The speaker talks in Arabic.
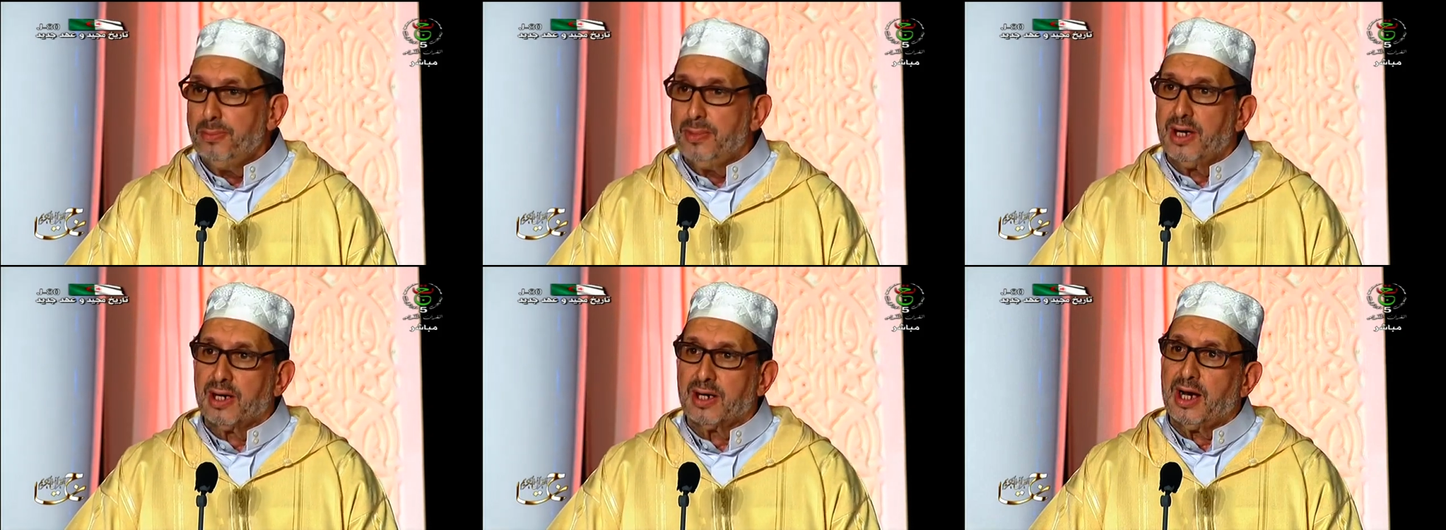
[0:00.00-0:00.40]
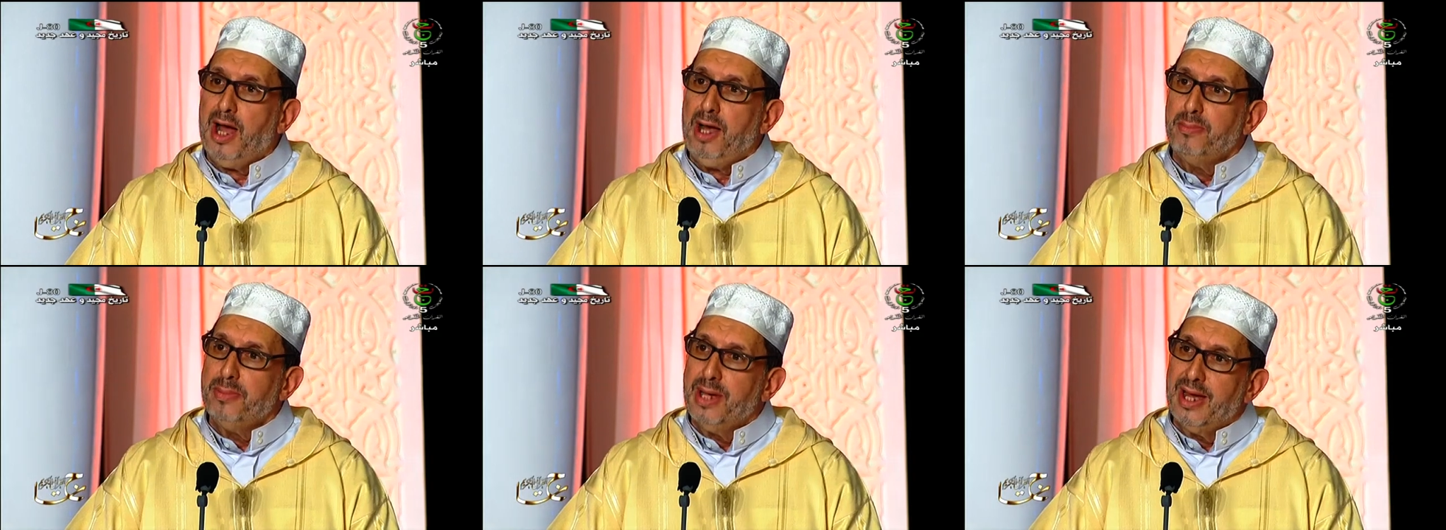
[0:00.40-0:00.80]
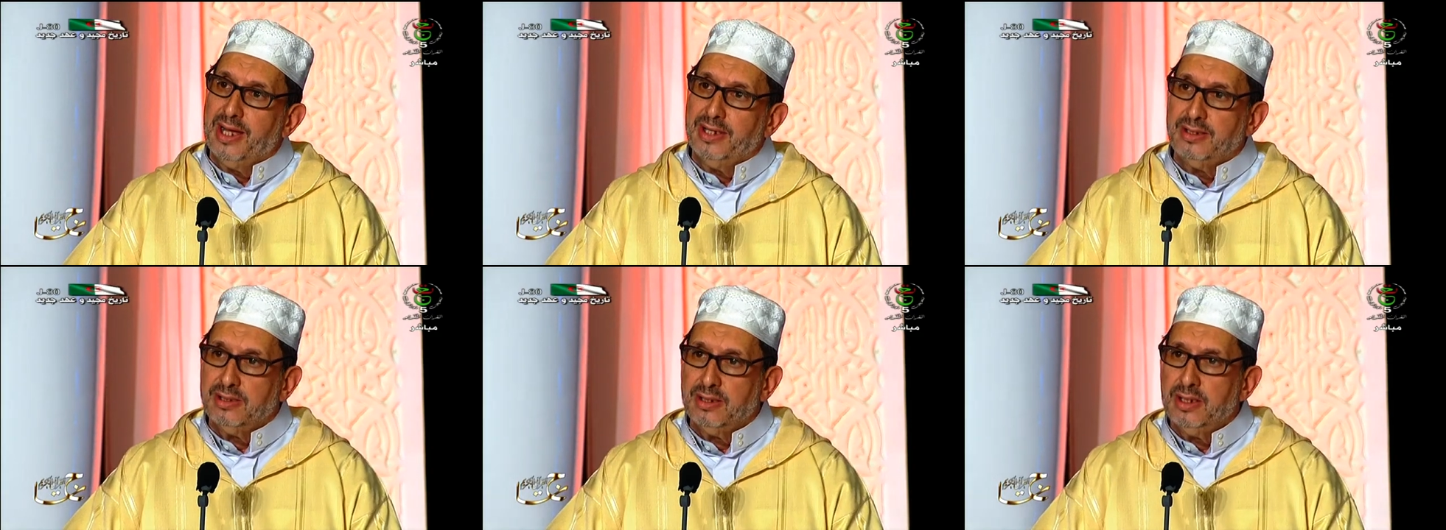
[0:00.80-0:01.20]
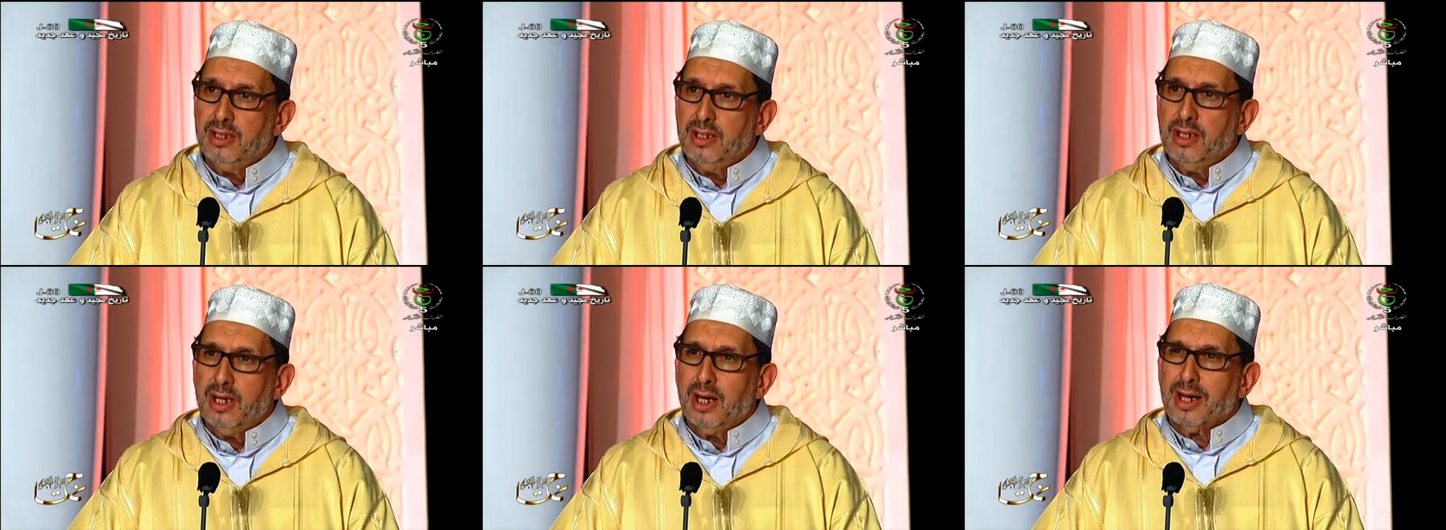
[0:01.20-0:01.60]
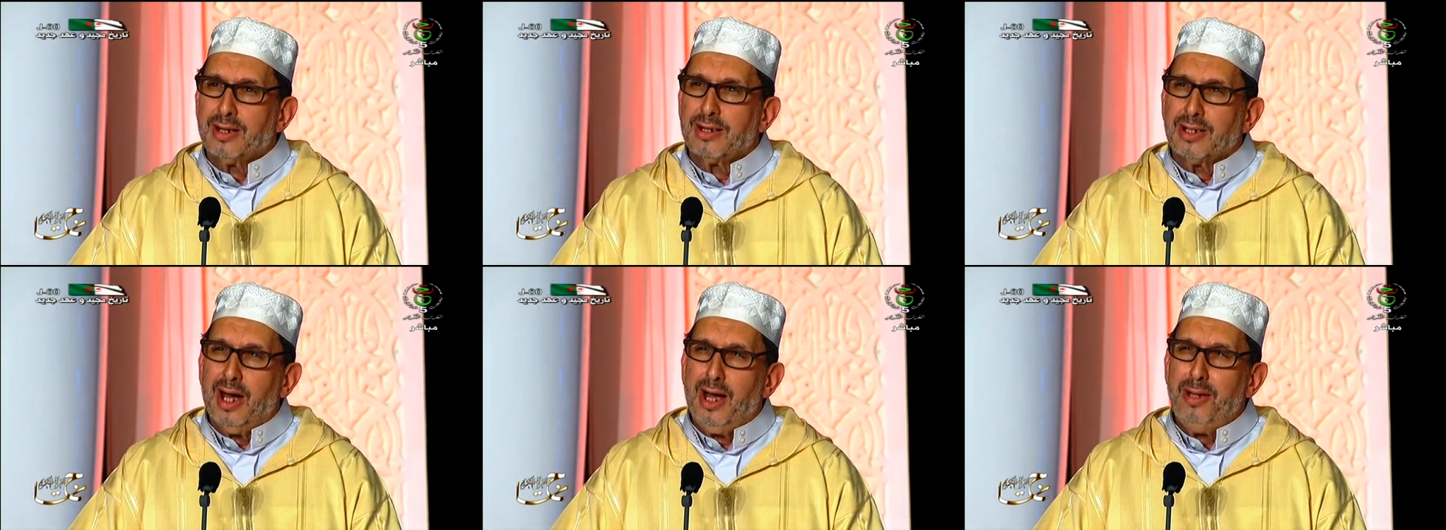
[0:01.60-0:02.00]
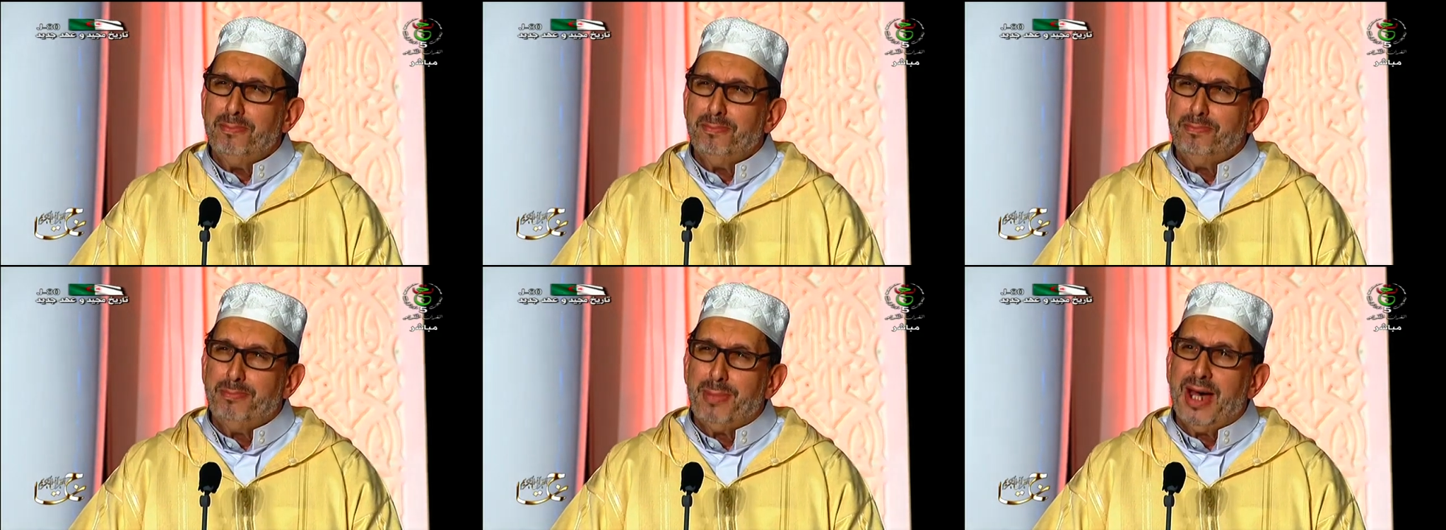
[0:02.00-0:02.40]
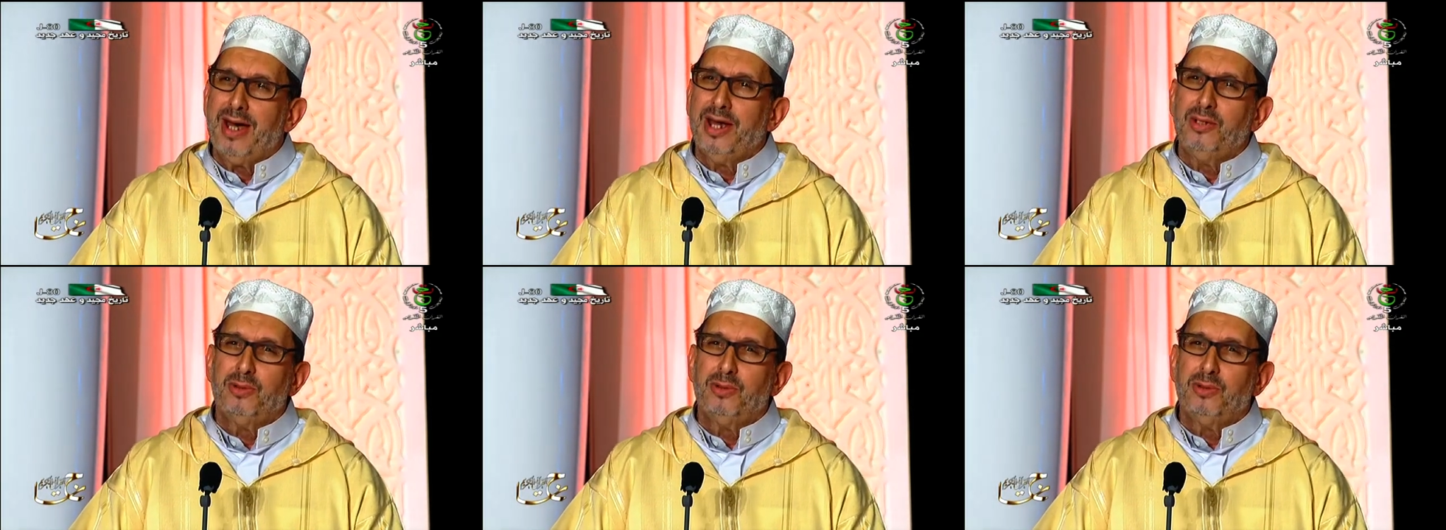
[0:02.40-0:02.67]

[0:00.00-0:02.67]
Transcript: الرحمن الرحمن